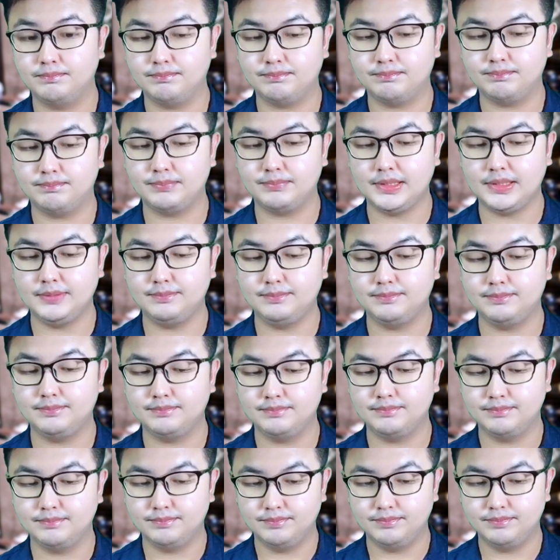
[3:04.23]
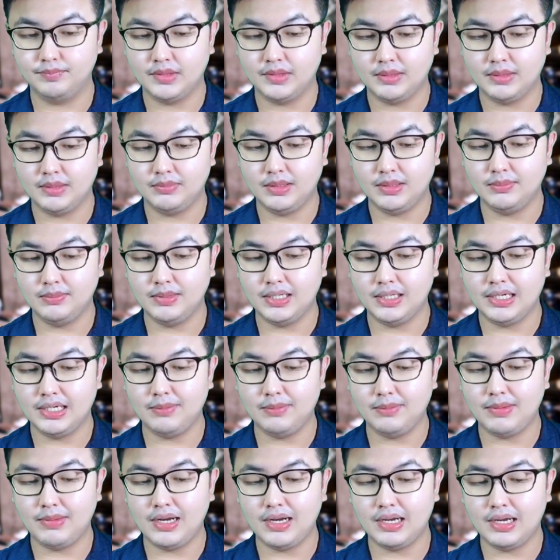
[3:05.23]
ปึ๊บมีเบอร์อะ
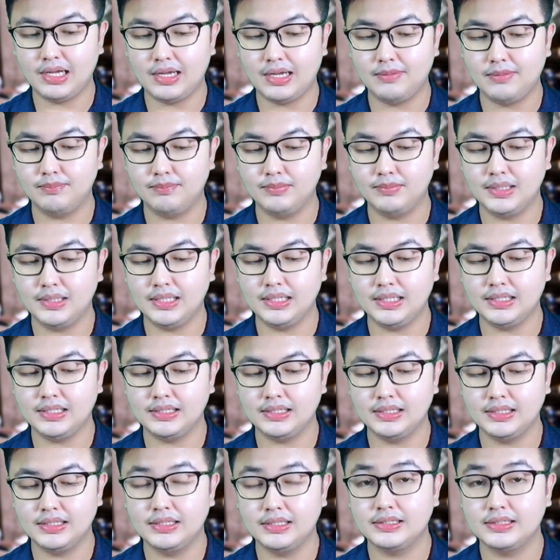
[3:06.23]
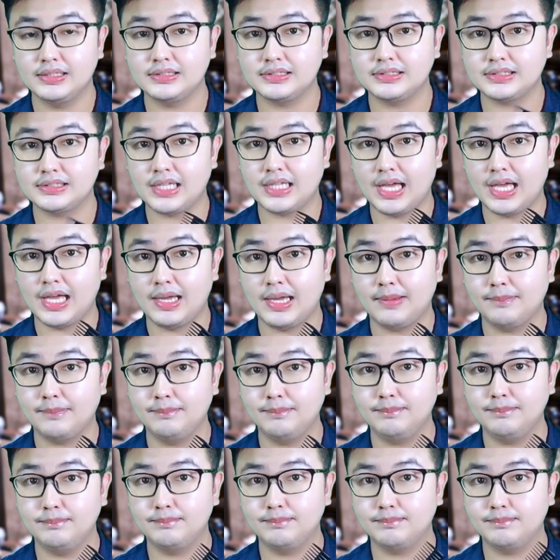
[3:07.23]
ไรบ้างล่ะครับมีสาม
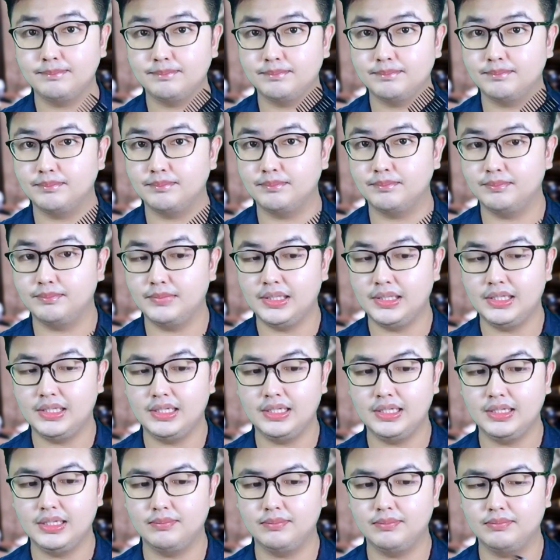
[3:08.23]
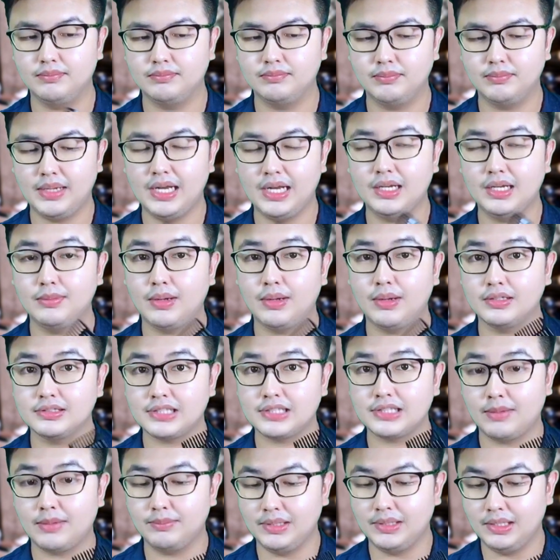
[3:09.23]
มิลลิเมตรหรือเปล่า
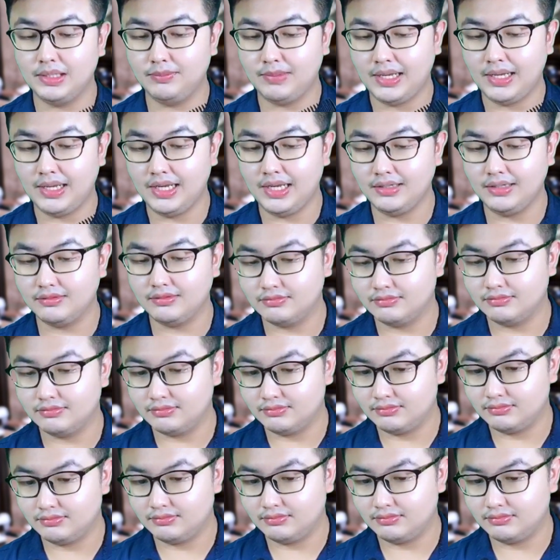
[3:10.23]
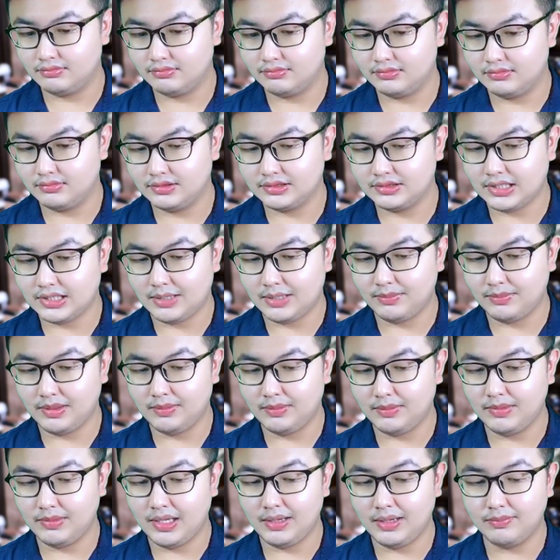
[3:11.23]
สามมิลลิเมตรสาม
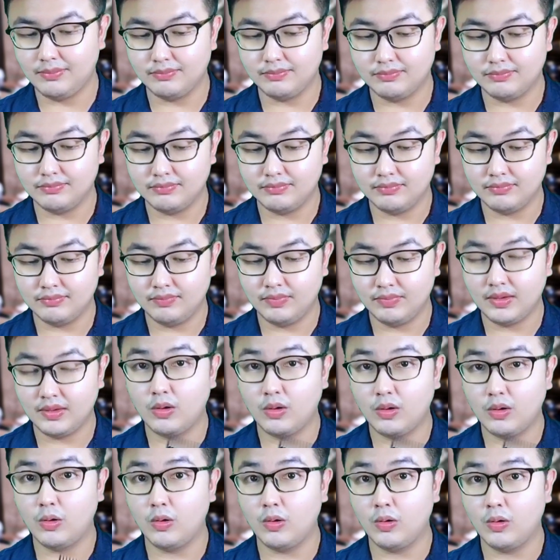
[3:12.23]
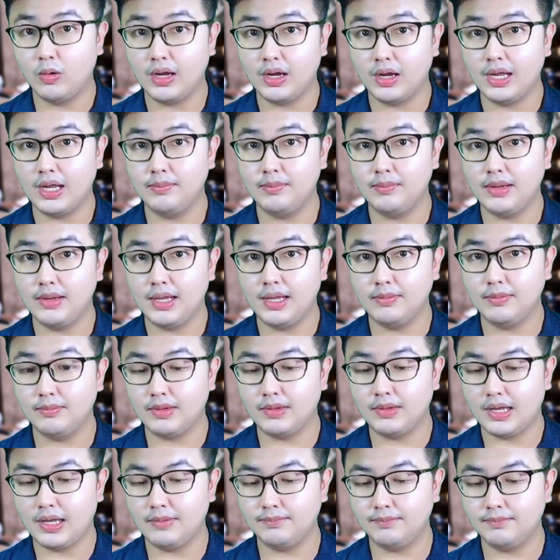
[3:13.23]
mm หก mm
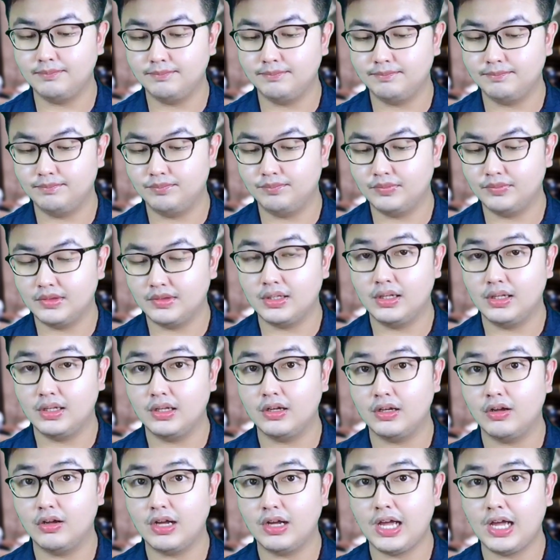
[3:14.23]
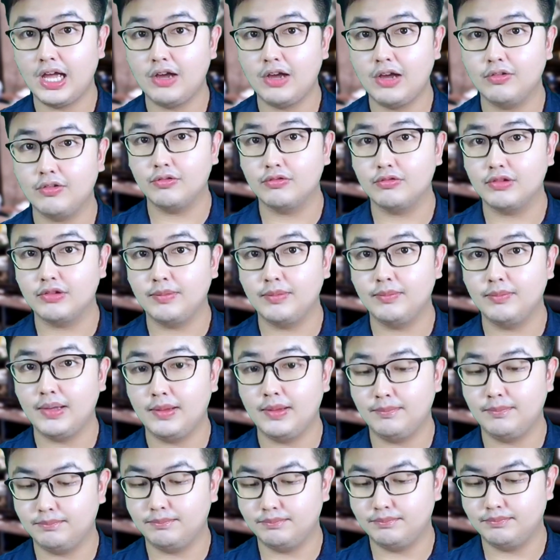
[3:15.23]
ครับแล้วก็เก้า
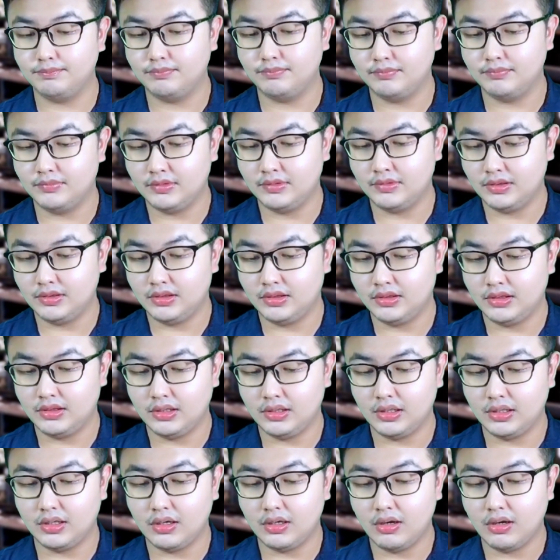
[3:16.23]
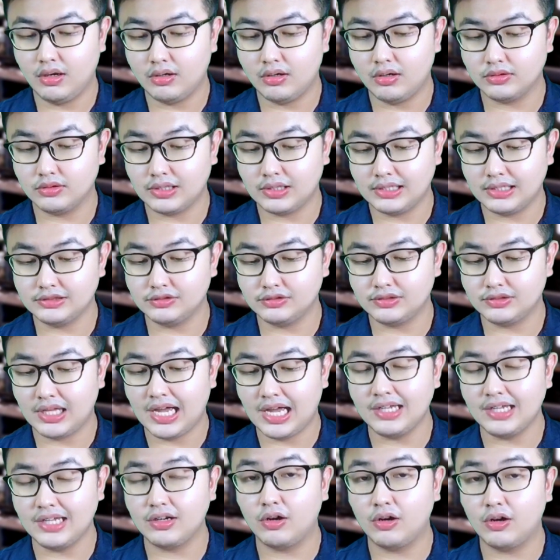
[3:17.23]
mm แล้วก็อันสุด
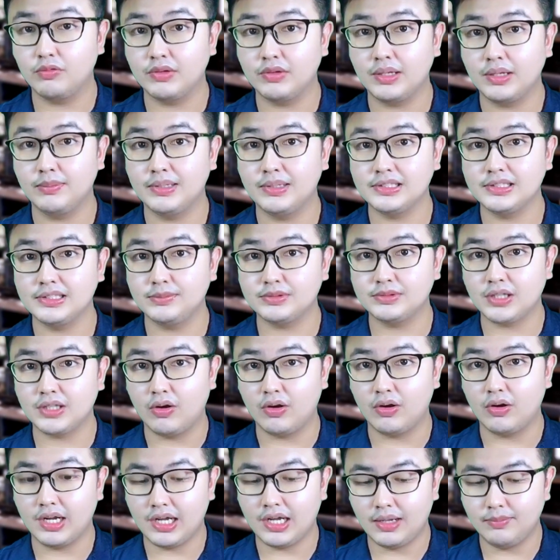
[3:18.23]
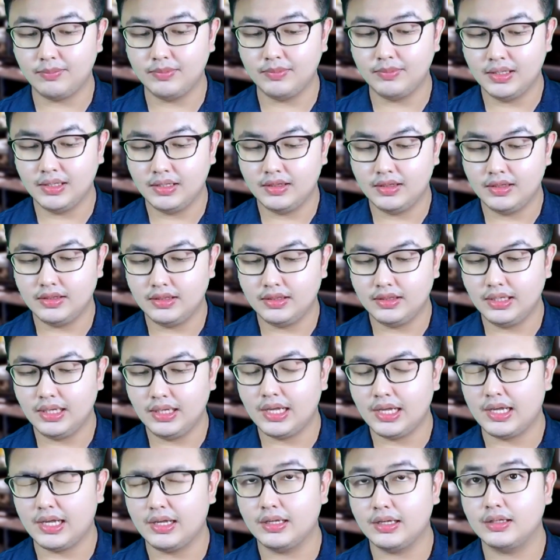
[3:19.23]
ท้ายรองหวีเบอร์สิบสองนะครับ
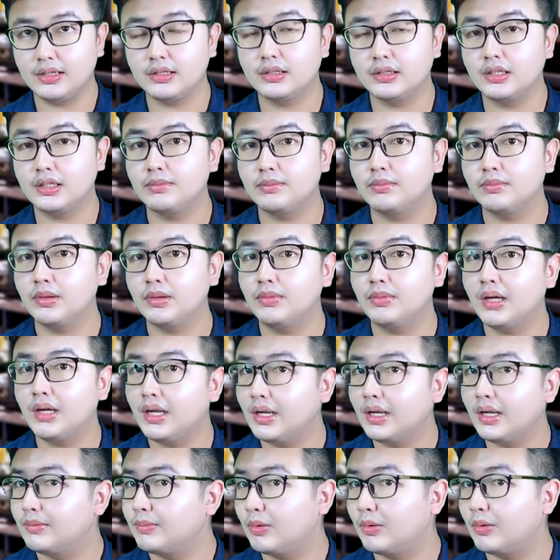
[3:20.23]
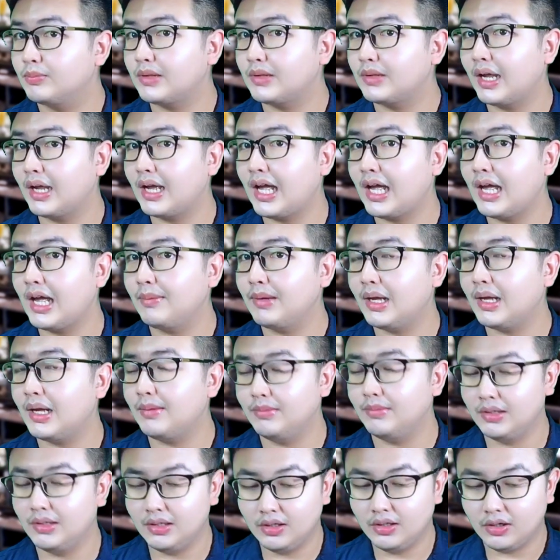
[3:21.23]
เนี่ยเพื่อนๆเห็นผมถ่ายข้างไหมครั
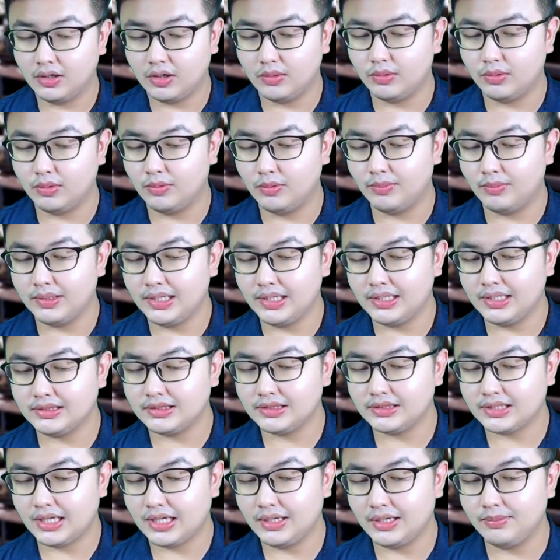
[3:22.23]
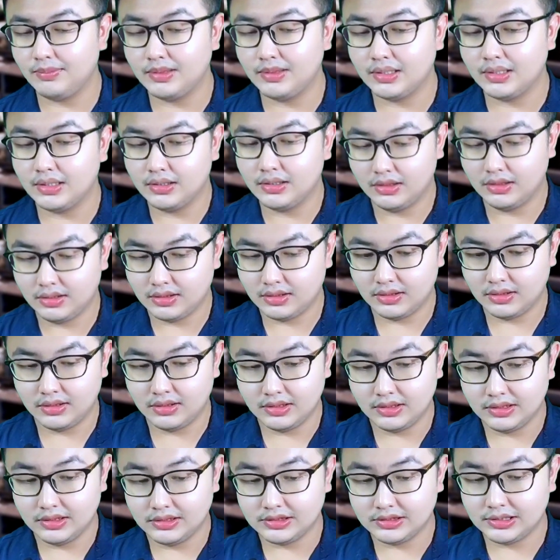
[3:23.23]
บของผมอันนี้จะใช้เบอร์
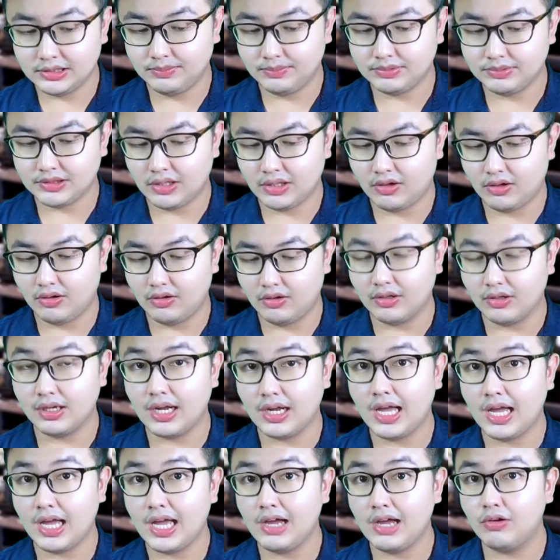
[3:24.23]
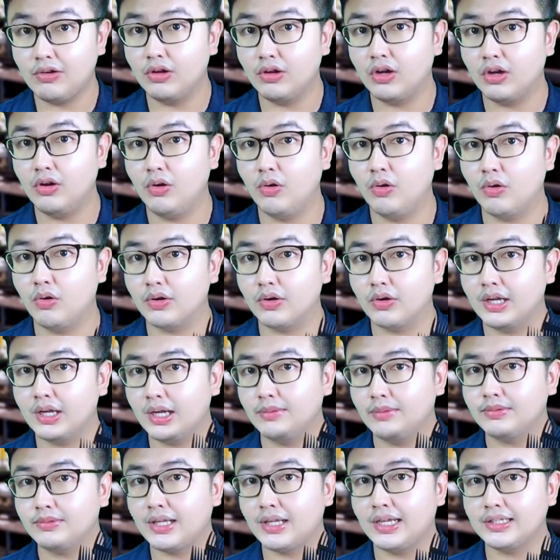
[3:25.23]
สิบสอง เก้าแล้วก็หกนะค
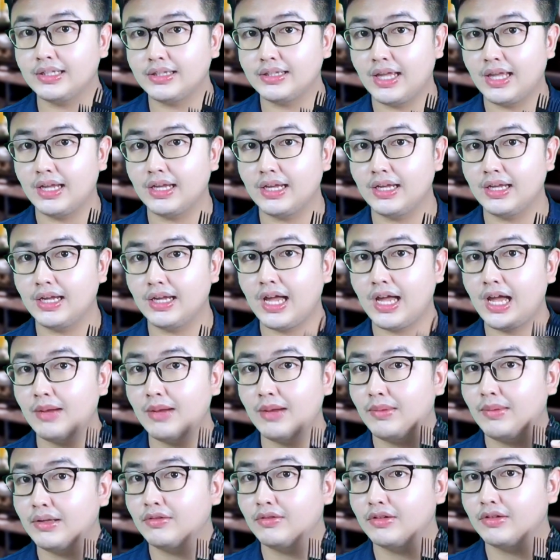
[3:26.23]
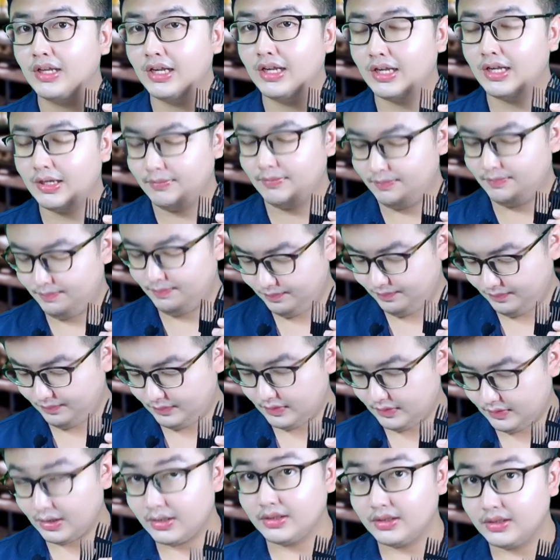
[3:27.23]
รับถ่ายแต่งข้างๆมันตรงนี้นะครับ
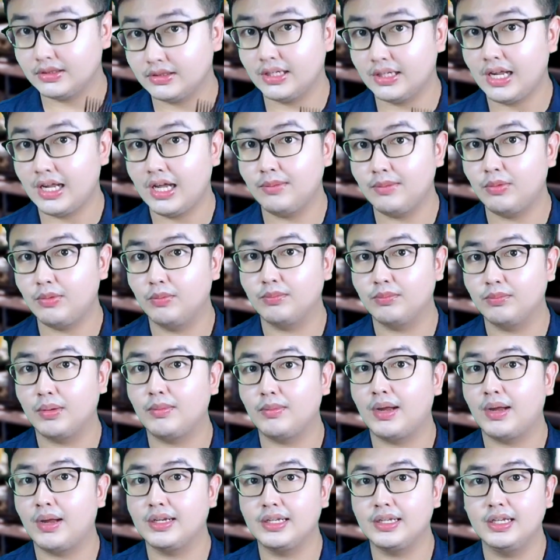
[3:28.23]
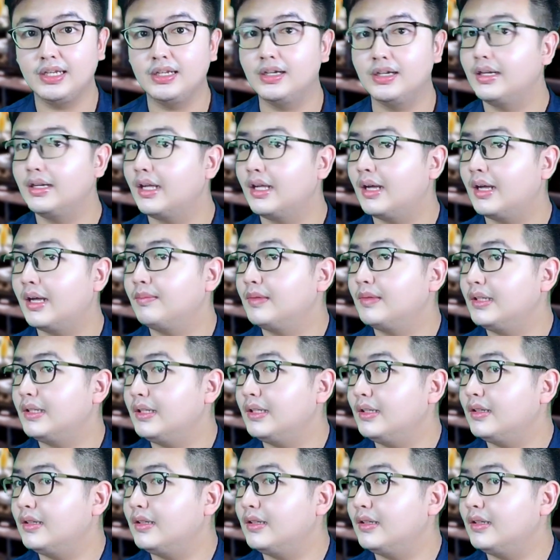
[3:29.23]
ก็คือจะได้ผมประมาณนี้เลยนะครับนี่